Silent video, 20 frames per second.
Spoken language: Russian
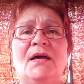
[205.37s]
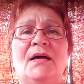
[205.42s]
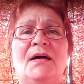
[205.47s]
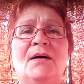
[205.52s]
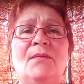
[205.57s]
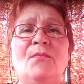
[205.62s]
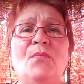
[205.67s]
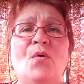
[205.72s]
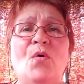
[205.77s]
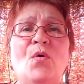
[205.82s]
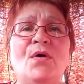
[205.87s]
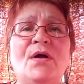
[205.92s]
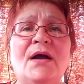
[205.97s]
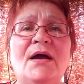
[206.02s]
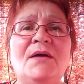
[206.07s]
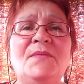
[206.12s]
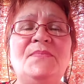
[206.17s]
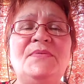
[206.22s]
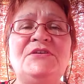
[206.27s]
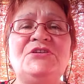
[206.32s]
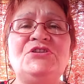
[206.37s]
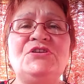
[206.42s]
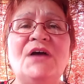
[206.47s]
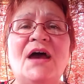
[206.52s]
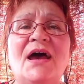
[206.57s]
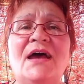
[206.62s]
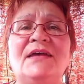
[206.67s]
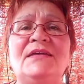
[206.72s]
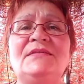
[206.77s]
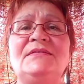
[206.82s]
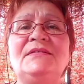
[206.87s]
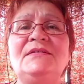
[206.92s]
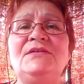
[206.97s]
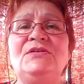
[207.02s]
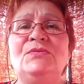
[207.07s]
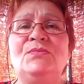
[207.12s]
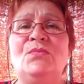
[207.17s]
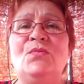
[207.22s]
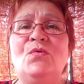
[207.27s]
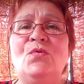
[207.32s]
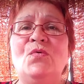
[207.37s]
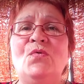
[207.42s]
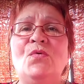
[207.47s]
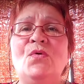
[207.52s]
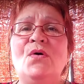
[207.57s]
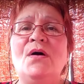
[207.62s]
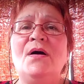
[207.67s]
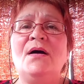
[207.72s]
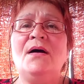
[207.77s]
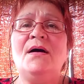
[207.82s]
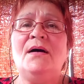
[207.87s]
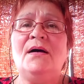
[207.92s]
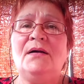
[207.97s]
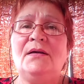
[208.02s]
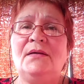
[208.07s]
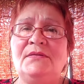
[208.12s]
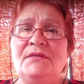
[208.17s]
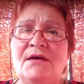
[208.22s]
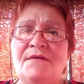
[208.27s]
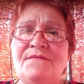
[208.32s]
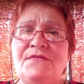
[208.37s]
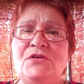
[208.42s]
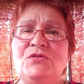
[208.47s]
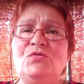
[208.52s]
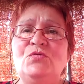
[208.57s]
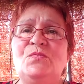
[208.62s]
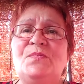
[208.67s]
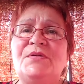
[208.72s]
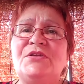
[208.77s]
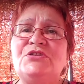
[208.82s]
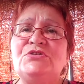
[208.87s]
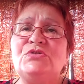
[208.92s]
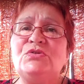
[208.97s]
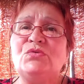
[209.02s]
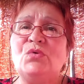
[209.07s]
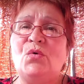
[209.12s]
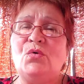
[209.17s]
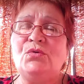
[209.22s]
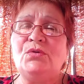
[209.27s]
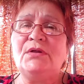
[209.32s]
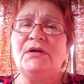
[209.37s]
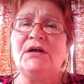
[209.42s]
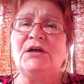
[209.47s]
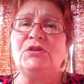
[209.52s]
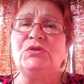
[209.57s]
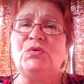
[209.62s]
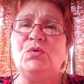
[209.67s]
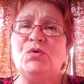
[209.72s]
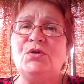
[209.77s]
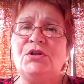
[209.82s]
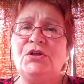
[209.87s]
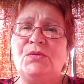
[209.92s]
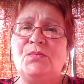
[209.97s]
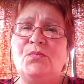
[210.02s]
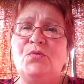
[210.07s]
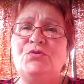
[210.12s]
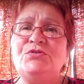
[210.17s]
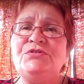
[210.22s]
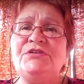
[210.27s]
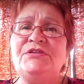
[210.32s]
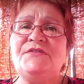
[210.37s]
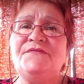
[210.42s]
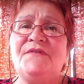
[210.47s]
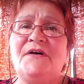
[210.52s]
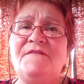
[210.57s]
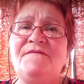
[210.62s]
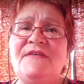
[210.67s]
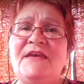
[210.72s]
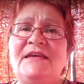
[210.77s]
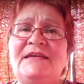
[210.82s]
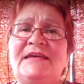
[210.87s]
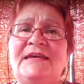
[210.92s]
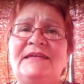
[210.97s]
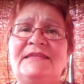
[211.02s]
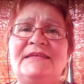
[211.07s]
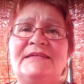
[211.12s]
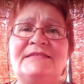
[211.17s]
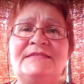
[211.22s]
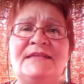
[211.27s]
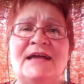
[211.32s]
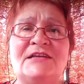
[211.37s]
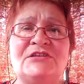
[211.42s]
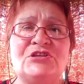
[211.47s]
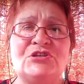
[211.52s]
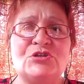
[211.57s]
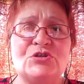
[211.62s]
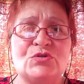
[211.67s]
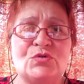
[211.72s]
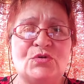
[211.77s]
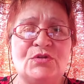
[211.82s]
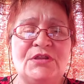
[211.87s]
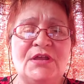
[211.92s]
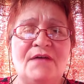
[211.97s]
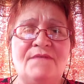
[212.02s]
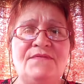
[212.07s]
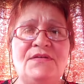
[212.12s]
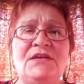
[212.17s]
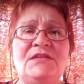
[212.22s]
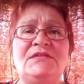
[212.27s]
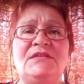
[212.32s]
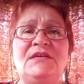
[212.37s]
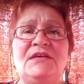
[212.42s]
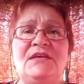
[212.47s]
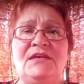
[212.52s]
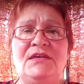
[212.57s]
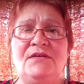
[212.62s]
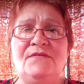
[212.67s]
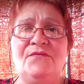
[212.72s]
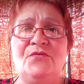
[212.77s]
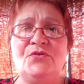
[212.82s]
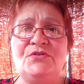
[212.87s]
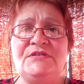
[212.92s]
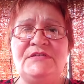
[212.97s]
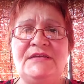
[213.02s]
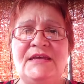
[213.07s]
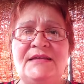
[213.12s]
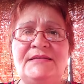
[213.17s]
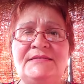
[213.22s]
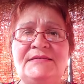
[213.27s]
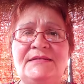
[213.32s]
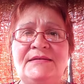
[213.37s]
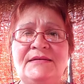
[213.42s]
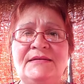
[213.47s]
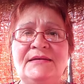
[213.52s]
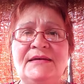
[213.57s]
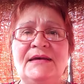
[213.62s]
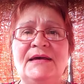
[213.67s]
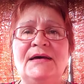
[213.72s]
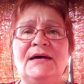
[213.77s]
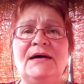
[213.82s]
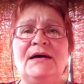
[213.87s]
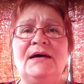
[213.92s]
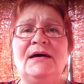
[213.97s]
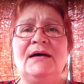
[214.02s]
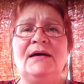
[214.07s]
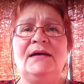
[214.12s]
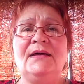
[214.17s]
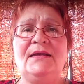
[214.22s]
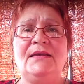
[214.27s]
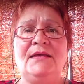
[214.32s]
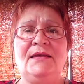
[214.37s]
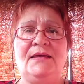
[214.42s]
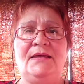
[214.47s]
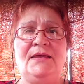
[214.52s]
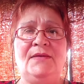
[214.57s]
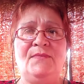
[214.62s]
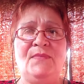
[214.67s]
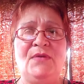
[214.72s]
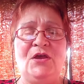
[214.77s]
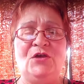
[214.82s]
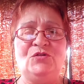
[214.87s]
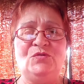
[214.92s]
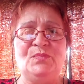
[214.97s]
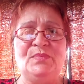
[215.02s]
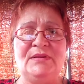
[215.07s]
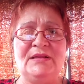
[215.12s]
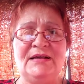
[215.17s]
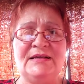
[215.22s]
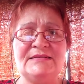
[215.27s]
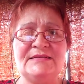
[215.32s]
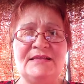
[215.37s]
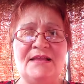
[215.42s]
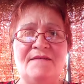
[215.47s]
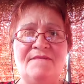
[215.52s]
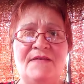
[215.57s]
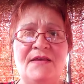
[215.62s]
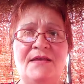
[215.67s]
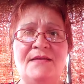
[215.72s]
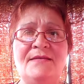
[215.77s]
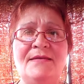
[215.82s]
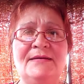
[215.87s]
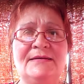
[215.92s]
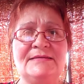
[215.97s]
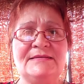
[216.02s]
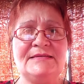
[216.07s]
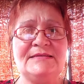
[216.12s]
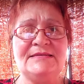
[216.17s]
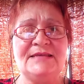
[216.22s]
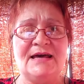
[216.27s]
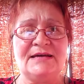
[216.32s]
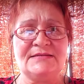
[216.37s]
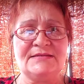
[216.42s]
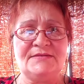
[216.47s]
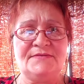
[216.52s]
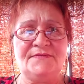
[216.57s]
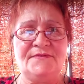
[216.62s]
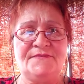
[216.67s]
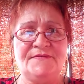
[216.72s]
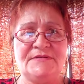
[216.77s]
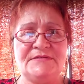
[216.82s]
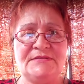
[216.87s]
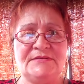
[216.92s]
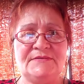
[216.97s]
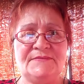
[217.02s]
Бог обещает ему, Давиду, престол, который будет вовеки. Это значит, что Давид и его дети имеют благословение царствовать.